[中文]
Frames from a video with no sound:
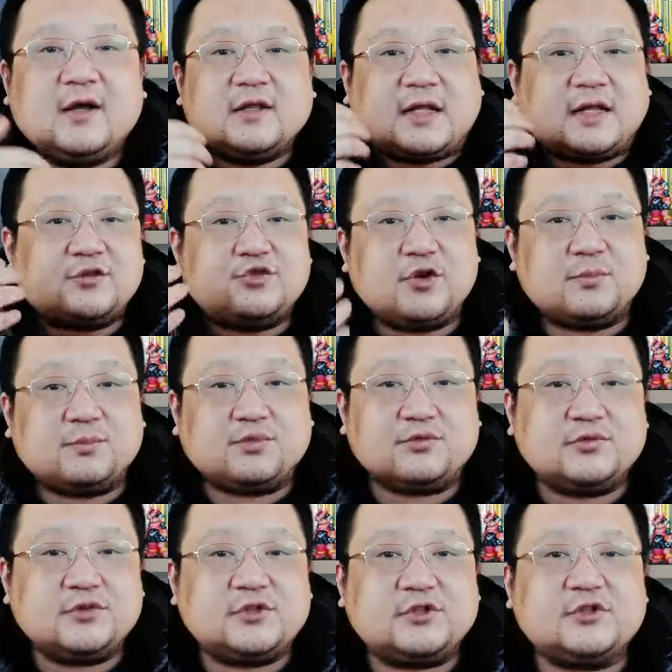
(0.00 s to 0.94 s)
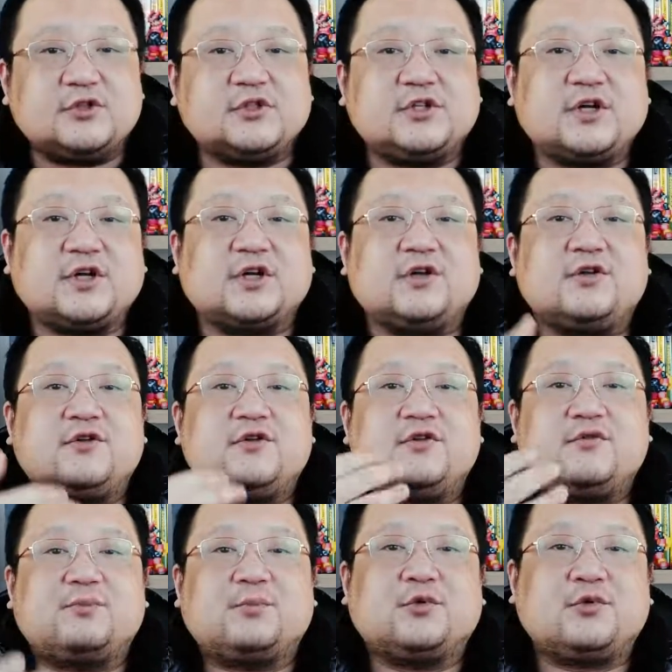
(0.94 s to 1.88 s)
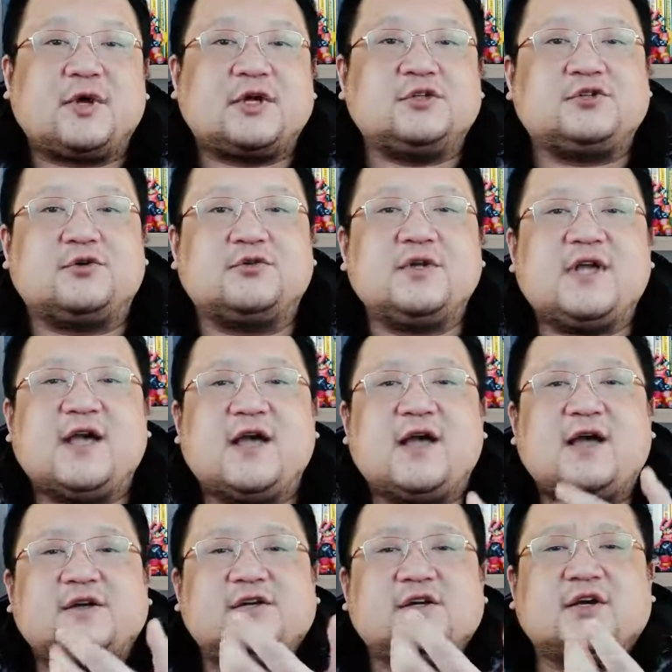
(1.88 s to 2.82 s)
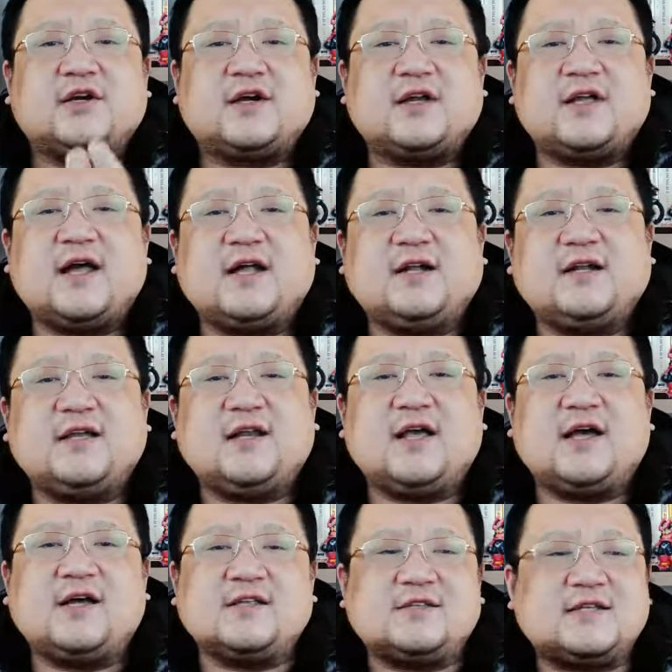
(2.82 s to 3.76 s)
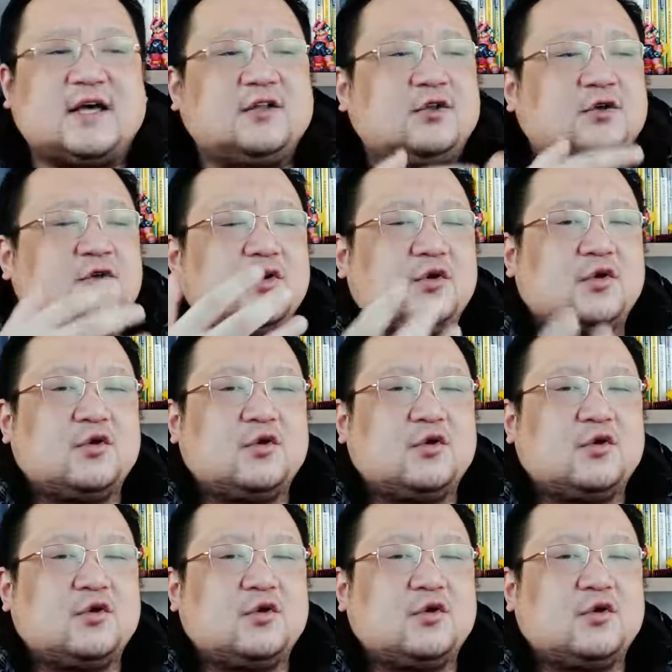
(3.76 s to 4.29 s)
它却不是这个。不断重演这个黑暗力量加农